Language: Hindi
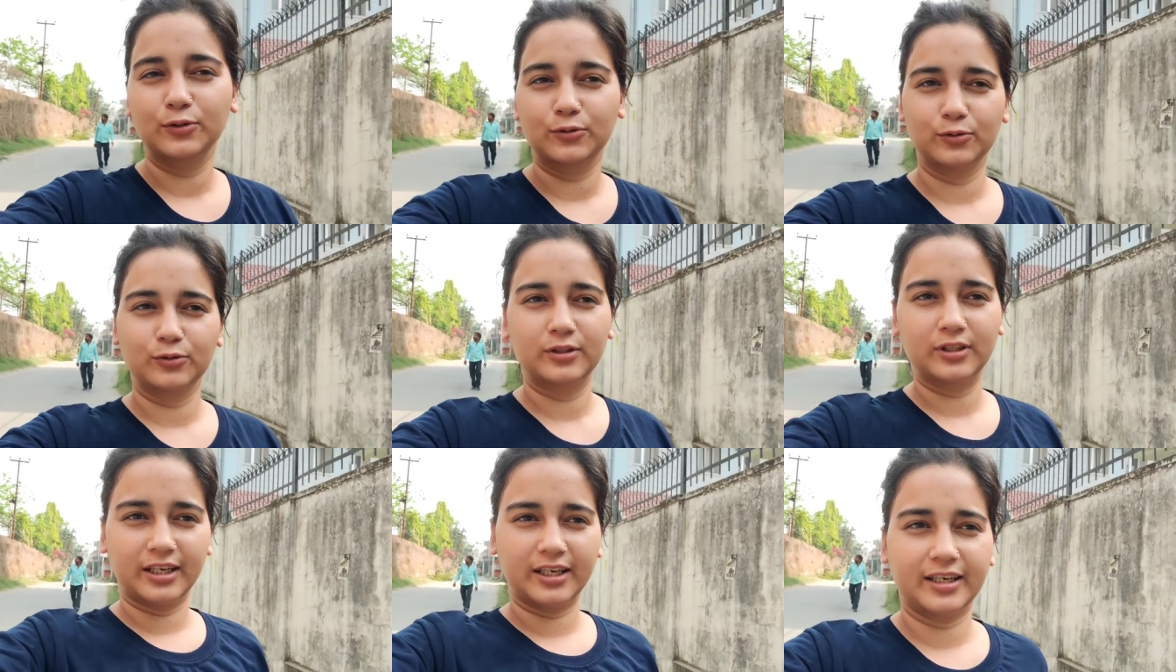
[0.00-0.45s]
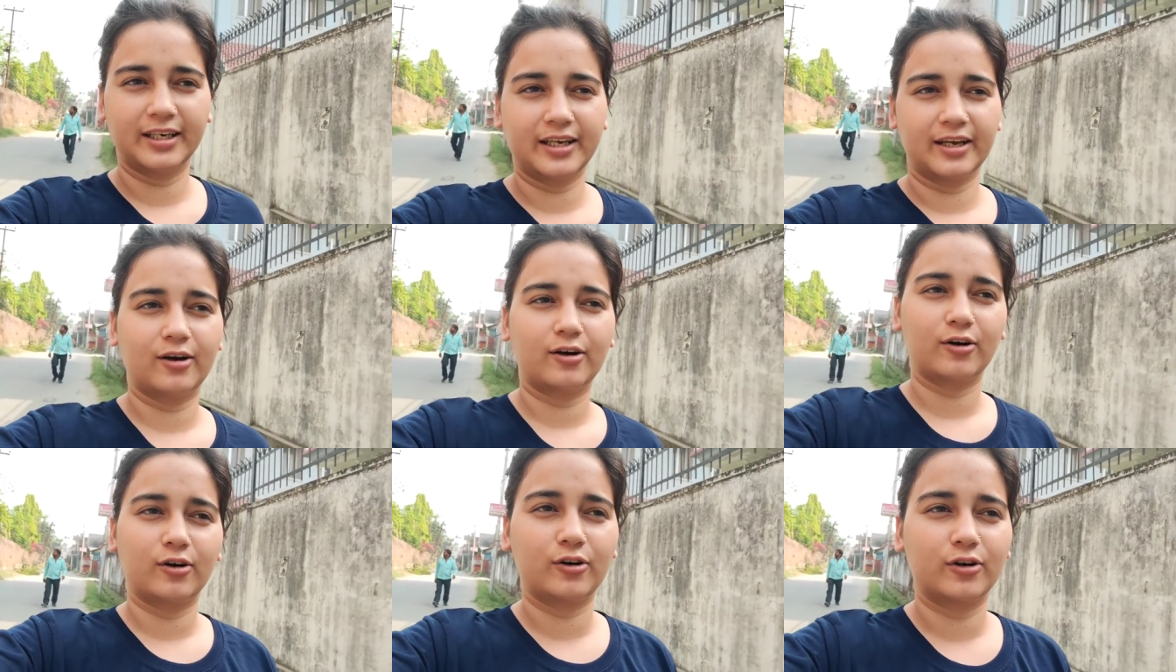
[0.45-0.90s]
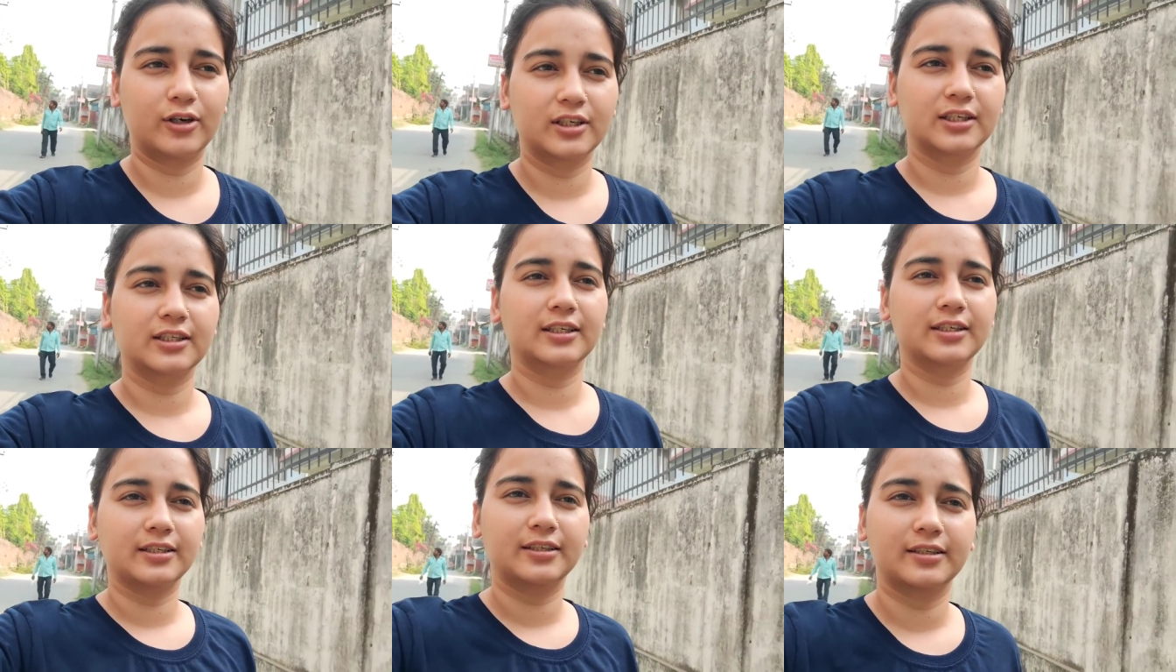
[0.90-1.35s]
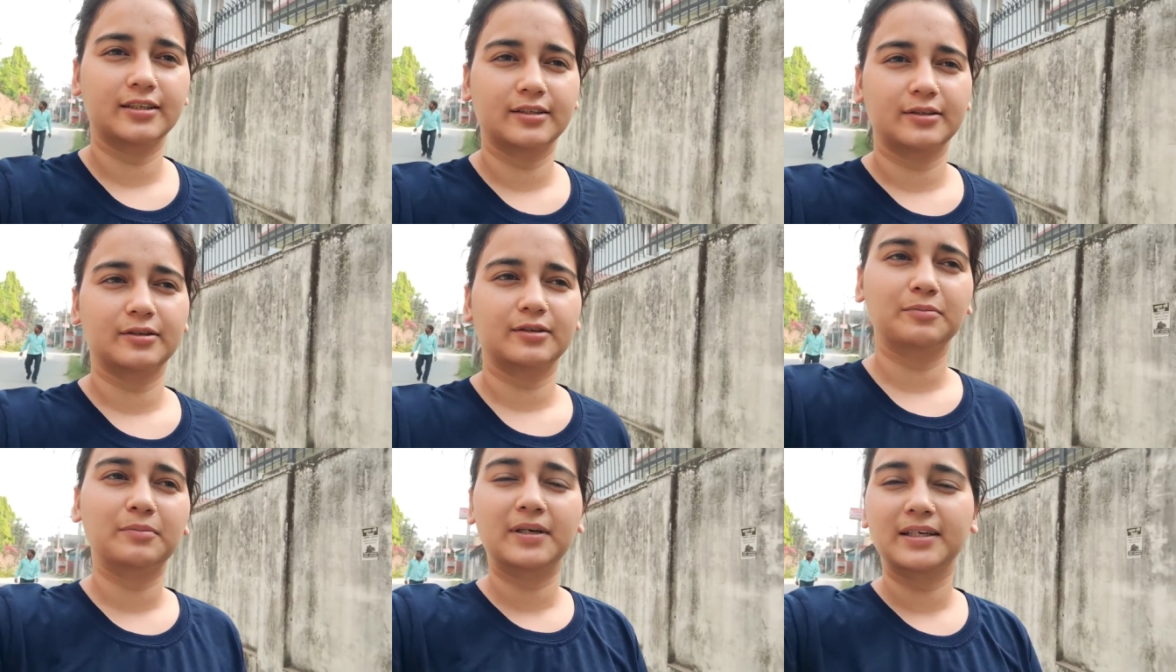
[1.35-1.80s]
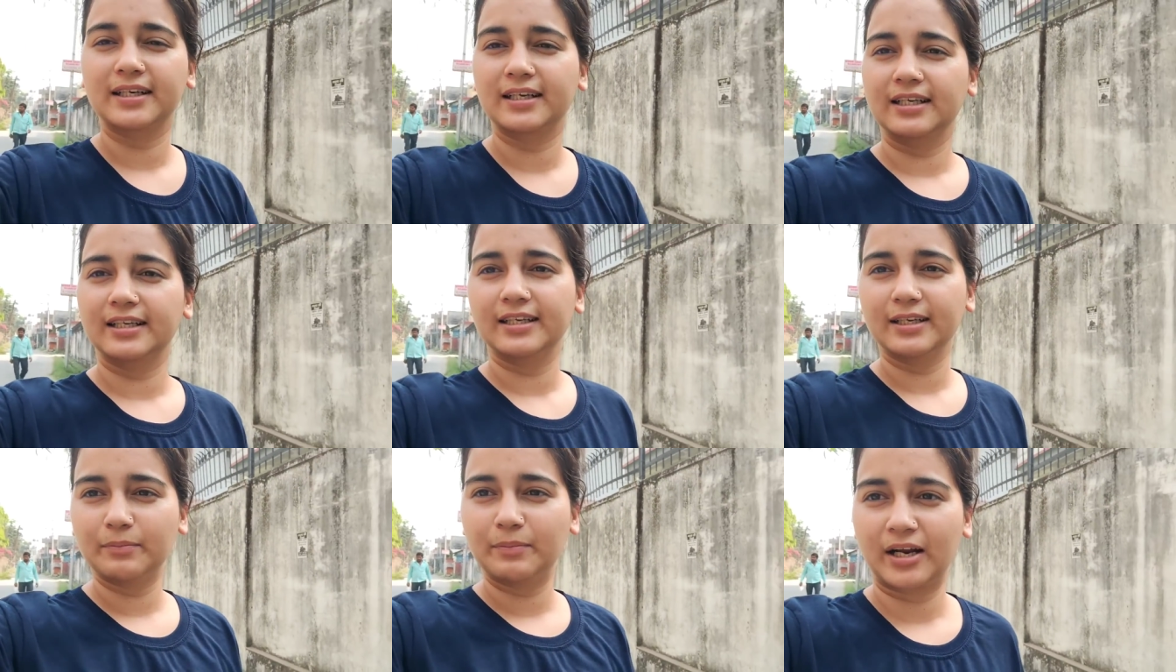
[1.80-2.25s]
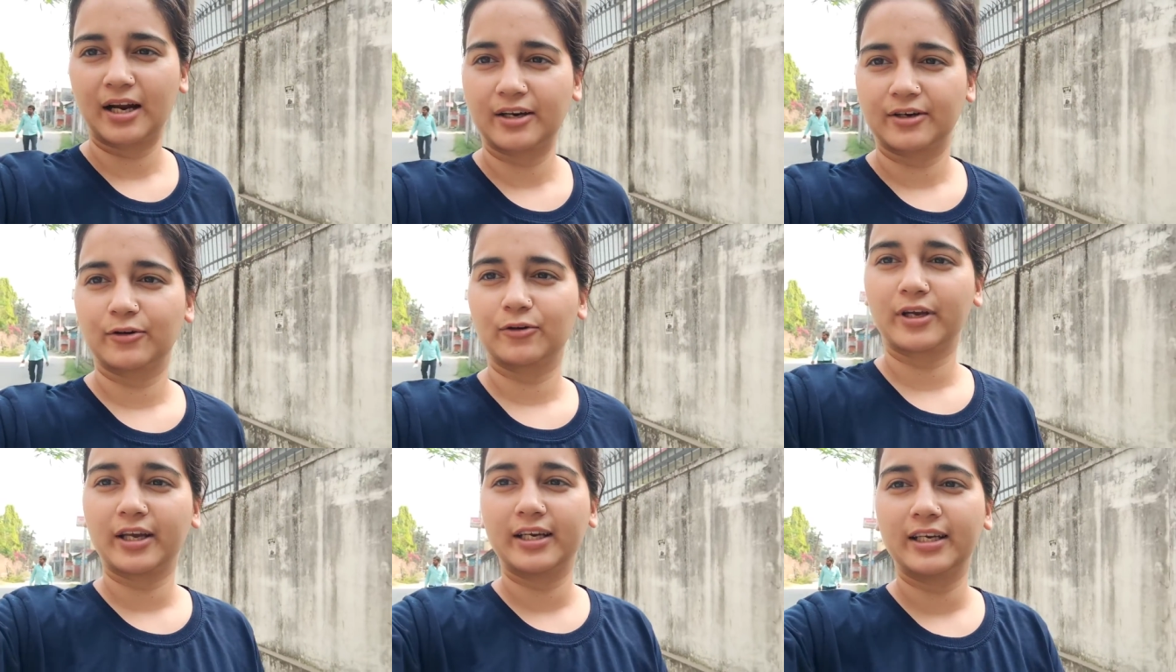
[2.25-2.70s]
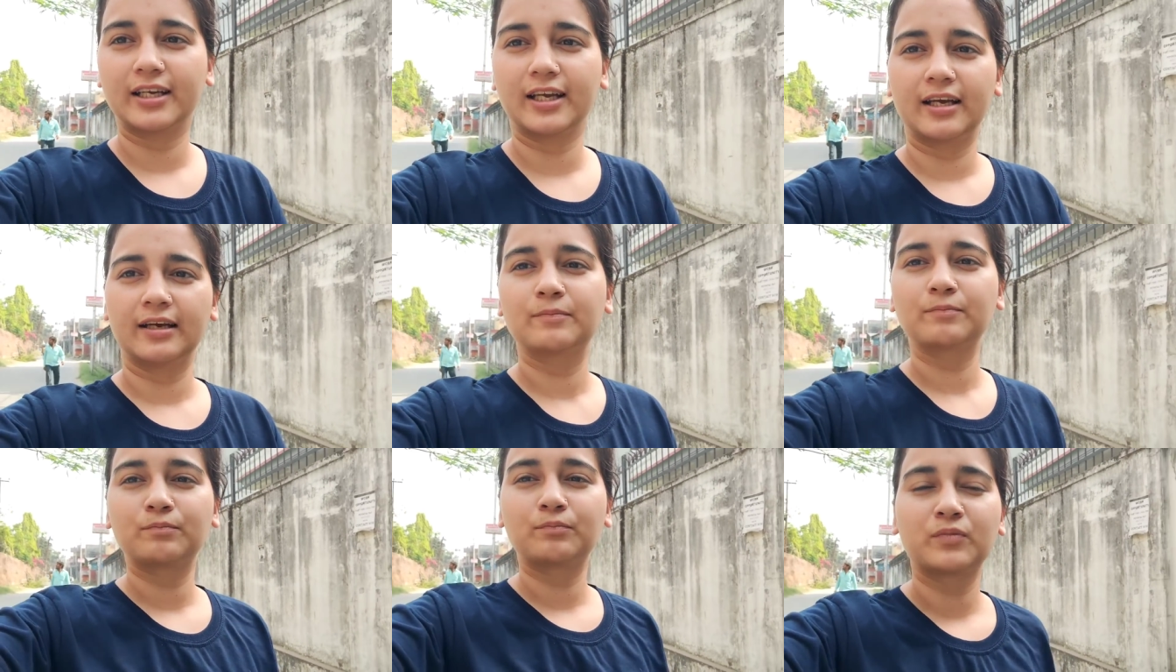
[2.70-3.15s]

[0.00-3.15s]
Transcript: दूध लेने और बटर लेने पराठों के लिए